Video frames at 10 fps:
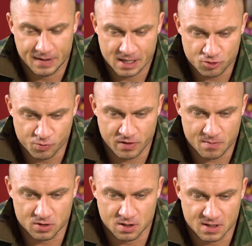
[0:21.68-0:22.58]
ja już
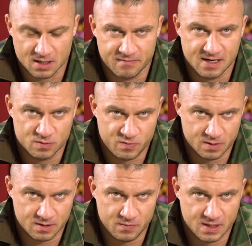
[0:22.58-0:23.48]
mówiłem o tym, nagrywając
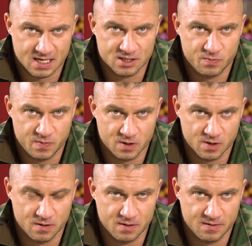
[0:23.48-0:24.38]
nieraz
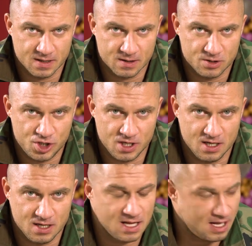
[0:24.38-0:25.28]
hmm?
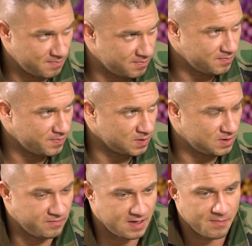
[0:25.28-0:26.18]
odcinki tam
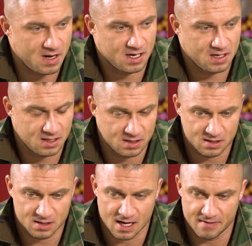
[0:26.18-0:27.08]
pod, w ramach
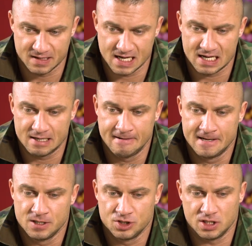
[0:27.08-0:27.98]
KFD,
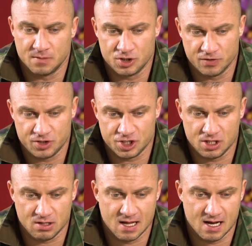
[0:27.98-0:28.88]
czy tam jeszcze
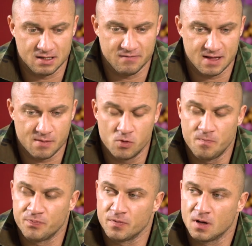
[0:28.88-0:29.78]
wcześniej dla Active Labu.